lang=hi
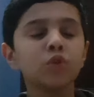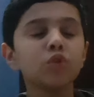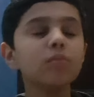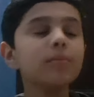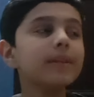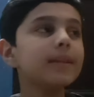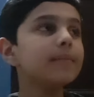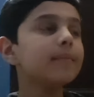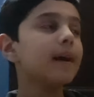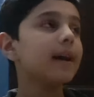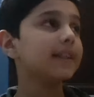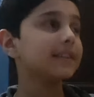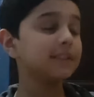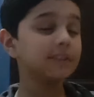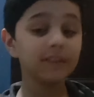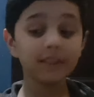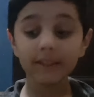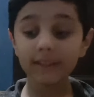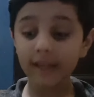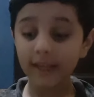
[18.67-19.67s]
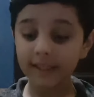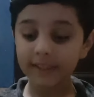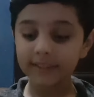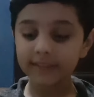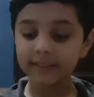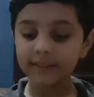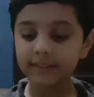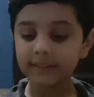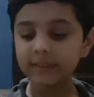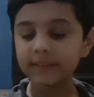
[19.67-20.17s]
तो मेरी बात सुने
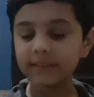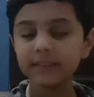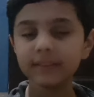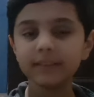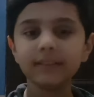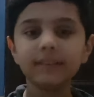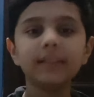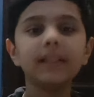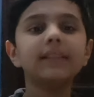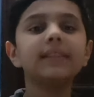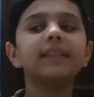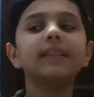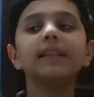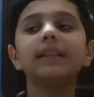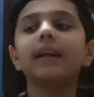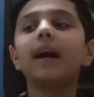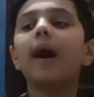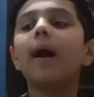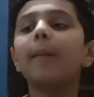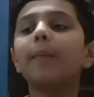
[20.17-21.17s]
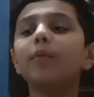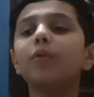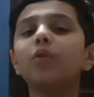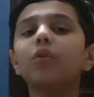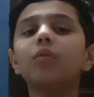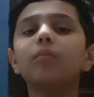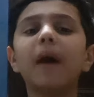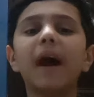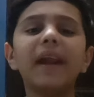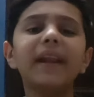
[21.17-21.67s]
गैस जैसे आप
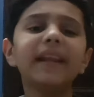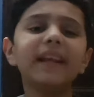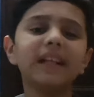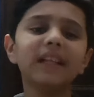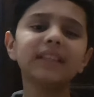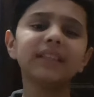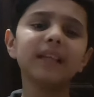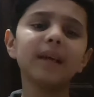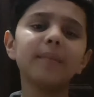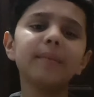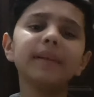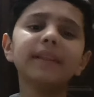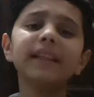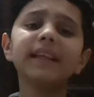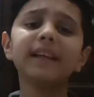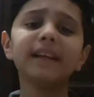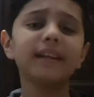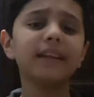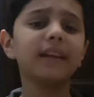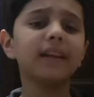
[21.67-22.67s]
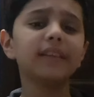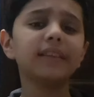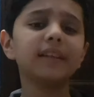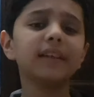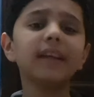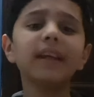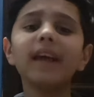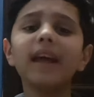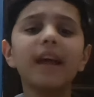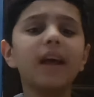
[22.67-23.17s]
लोग बाहर निकलते हैं मैं देख रहा
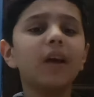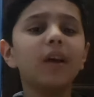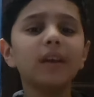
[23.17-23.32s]
था कि